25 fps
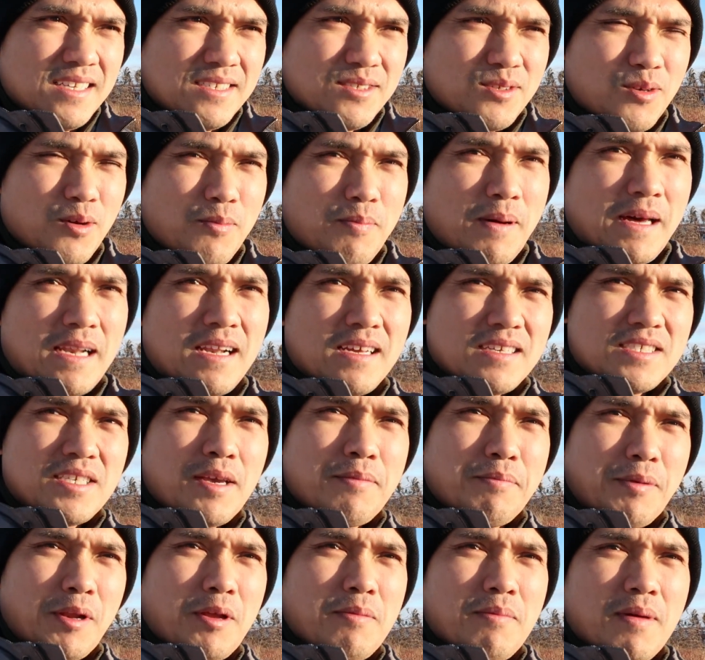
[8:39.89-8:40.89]
So para
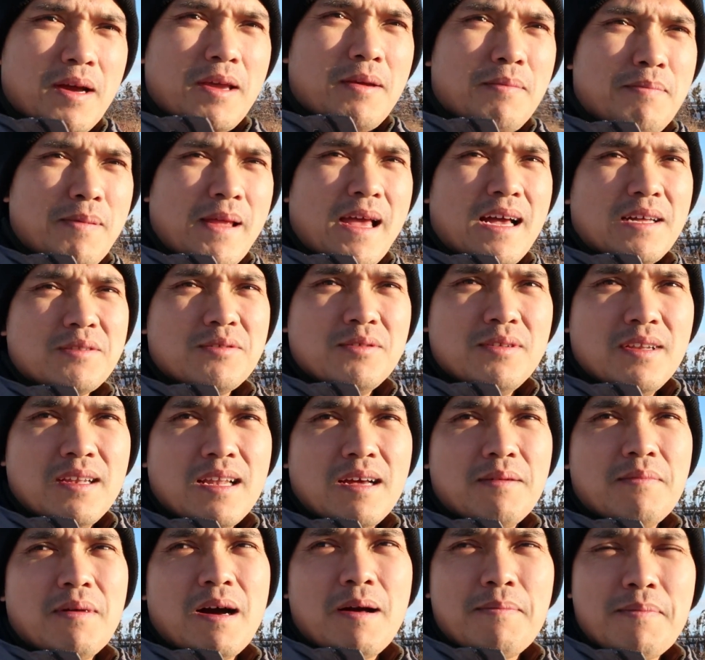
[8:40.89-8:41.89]
syempre yung mga empleyado
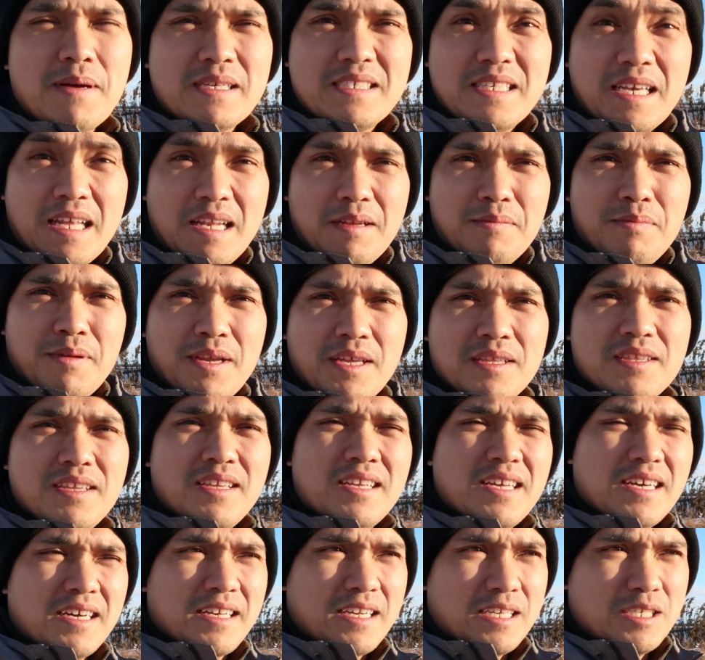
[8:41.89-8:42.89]
nila makapag-celebrate
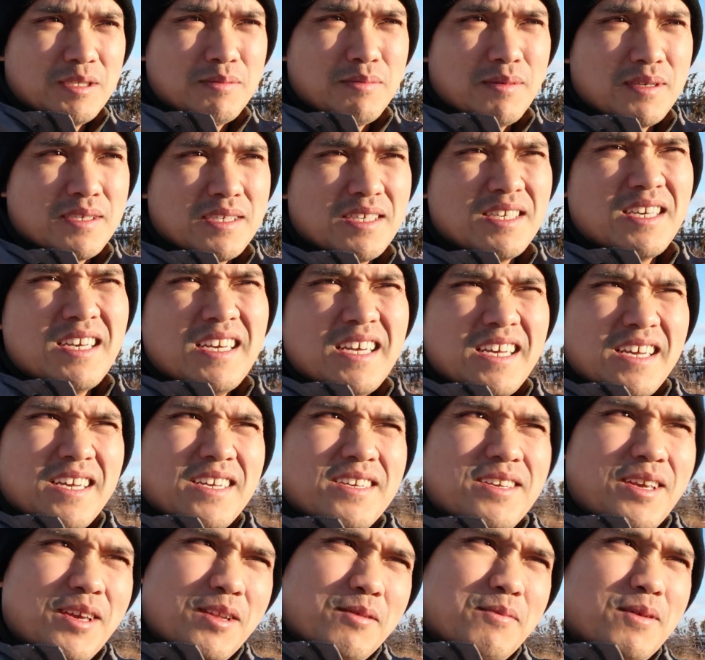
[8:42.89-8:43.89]
din ng Christmas.
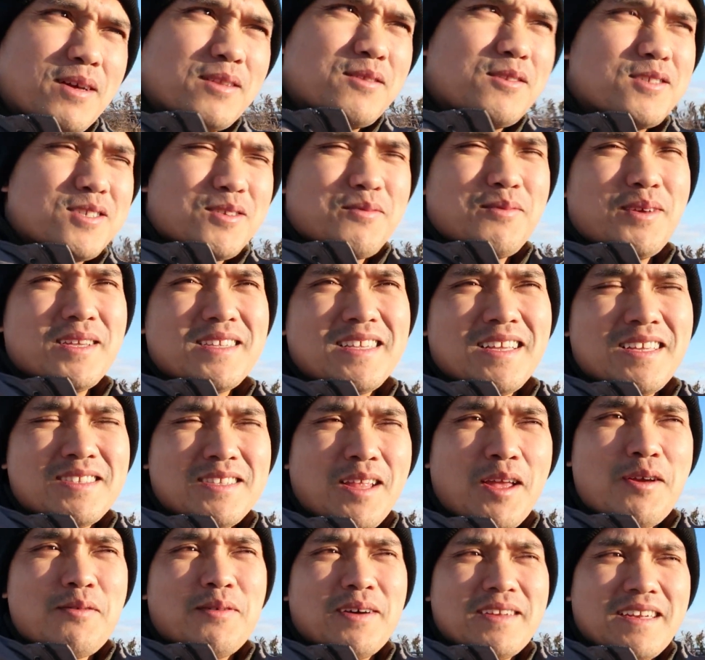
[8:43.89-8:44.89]
Ngayon naman, doon sa
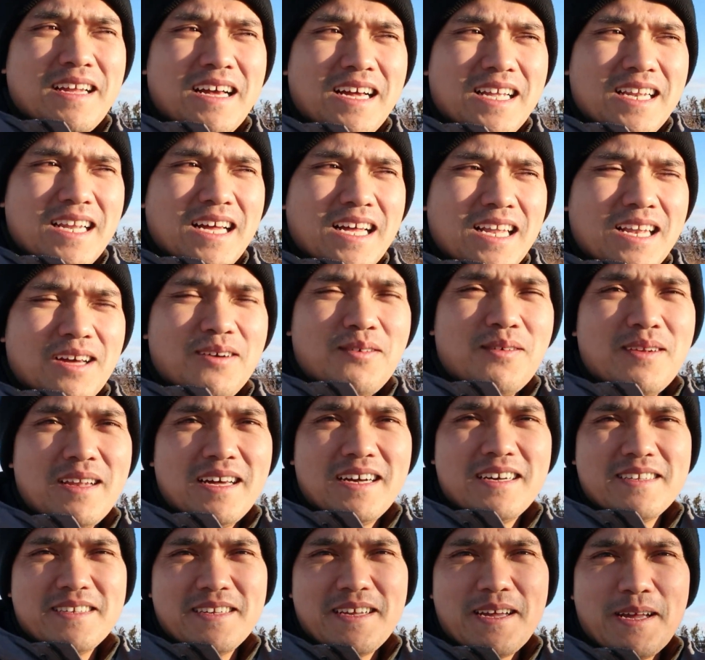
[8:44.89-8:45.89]
Taiwan, naalala ko
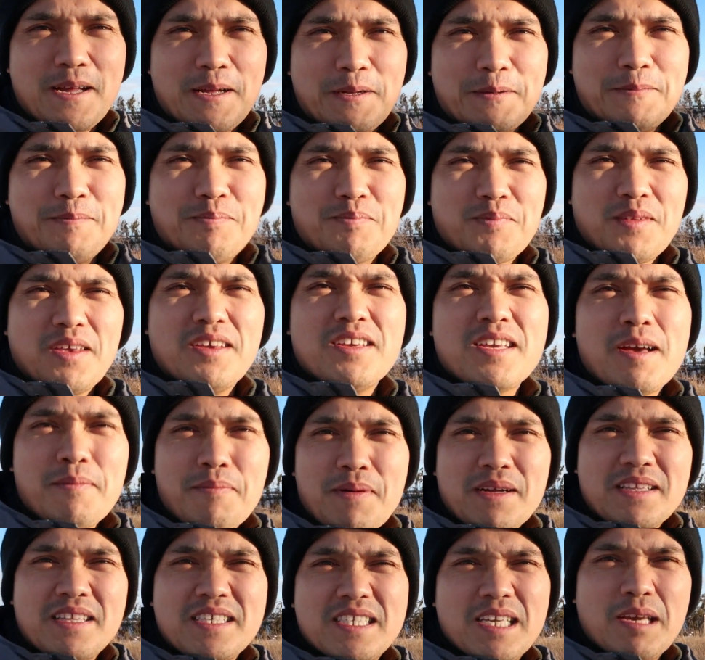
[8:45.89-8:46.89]
lang na ngayon nga
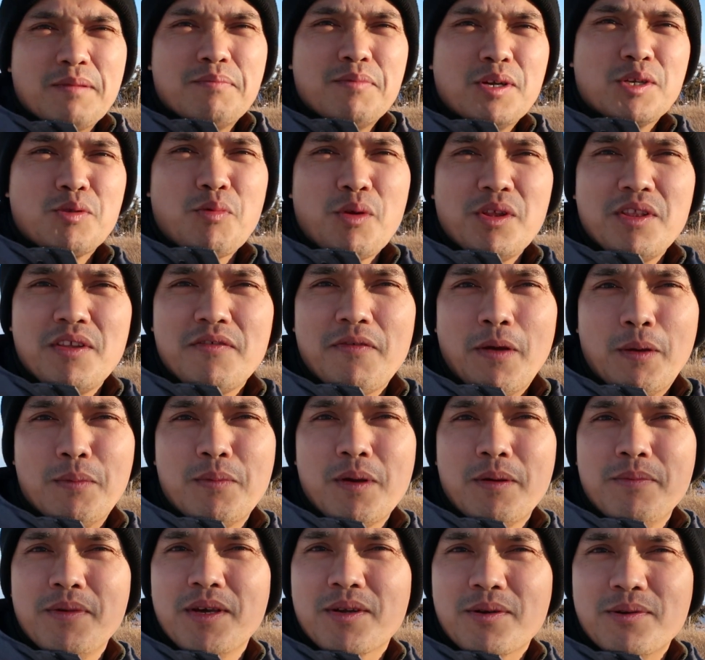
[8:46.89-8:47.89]
pag December
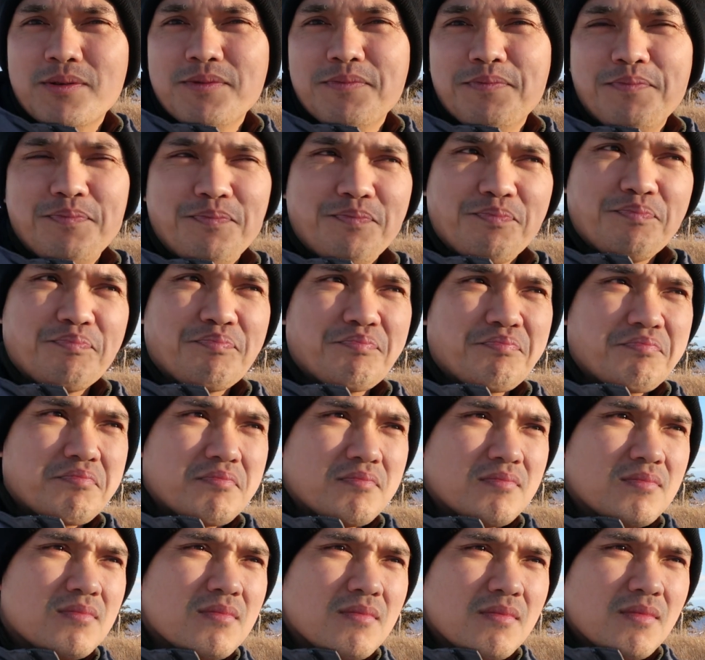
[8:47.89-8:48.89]
25 kami ron,
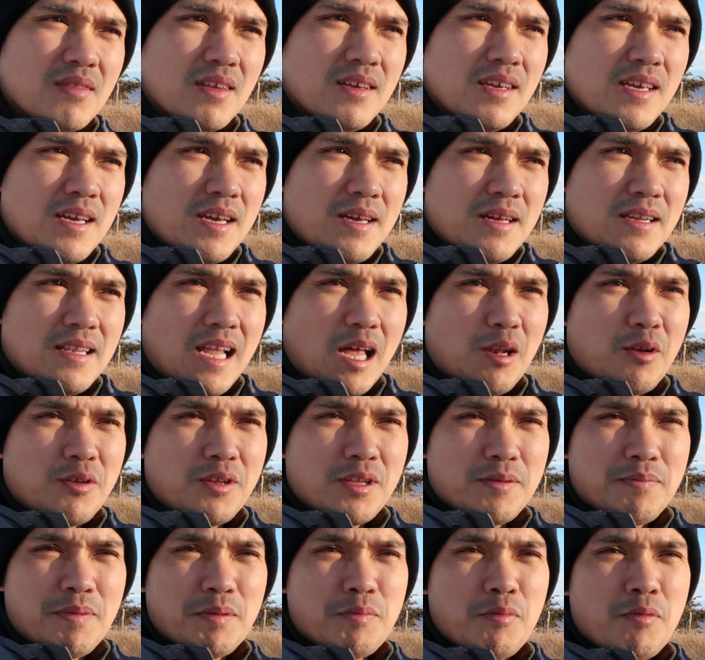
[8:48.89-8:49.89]
lalo
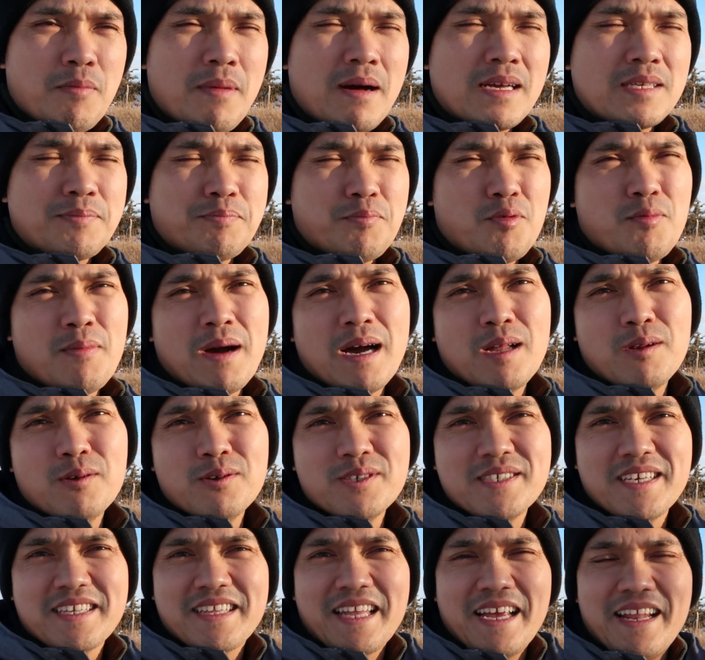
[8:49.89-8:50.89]
na pag
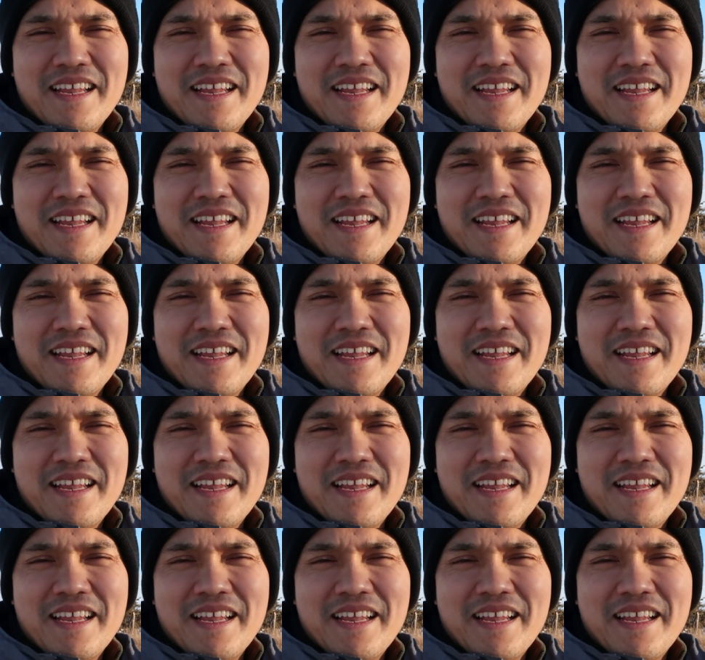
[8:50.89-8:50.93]
pumalo siya